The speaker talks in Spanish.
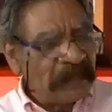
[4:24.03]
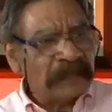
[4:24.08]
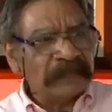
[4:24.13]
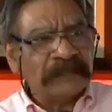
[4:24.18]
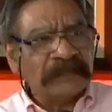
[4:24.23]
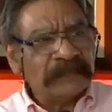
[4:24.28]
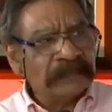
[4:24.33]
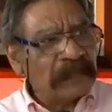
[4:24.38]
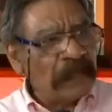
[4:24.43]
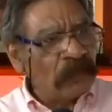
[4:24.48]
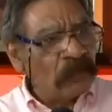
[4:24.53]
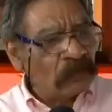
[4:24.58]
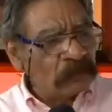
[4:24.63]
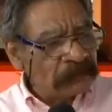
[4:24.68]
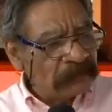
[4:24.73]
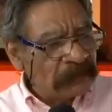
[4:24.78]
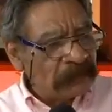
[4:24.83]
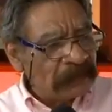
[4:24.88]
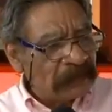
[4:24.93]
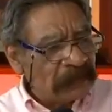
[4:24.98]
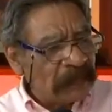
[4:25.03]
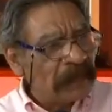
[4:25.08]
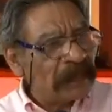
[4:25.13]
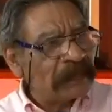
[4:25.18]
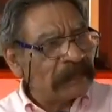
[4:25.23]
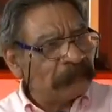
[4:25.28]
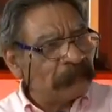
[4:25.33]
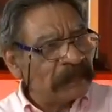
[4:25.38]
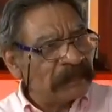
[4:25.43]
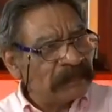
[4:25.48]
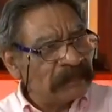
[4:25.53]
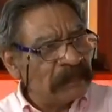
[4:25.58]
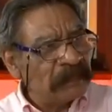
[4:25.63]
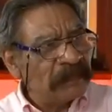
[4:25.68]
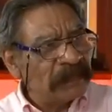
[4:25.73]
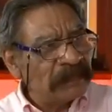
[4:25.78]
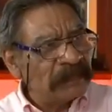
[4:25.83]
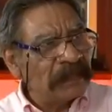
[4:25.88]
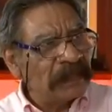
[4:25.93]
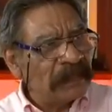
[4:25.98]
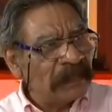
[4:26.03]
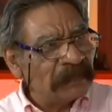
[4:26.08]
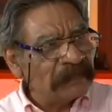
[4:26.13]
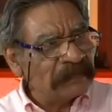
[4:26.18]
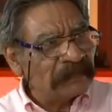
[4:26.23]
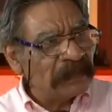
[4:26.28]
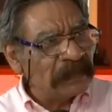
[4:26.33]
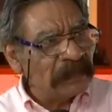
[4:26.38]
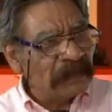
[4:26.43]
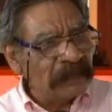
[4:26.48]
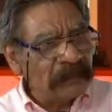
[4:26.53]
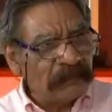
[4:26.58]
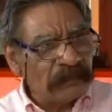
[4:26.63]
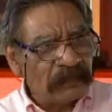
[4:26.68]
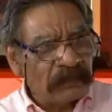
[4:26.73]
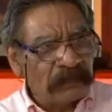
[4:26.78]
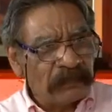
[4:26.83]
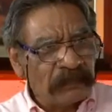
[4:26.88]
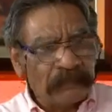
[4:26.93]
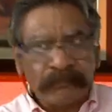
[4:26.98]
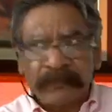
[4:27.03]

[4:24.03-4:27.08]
están concentradas precisamente en este libro.